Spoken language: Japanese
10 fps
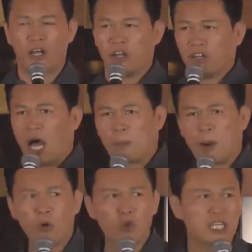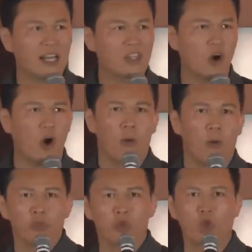山本さんの
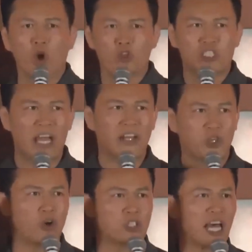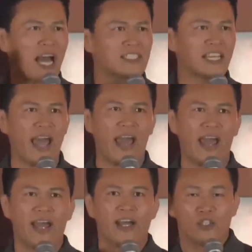都の積極財政
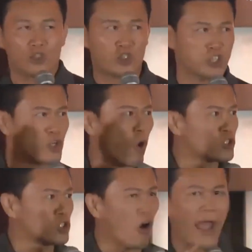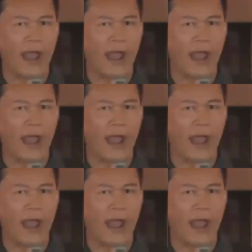15兆円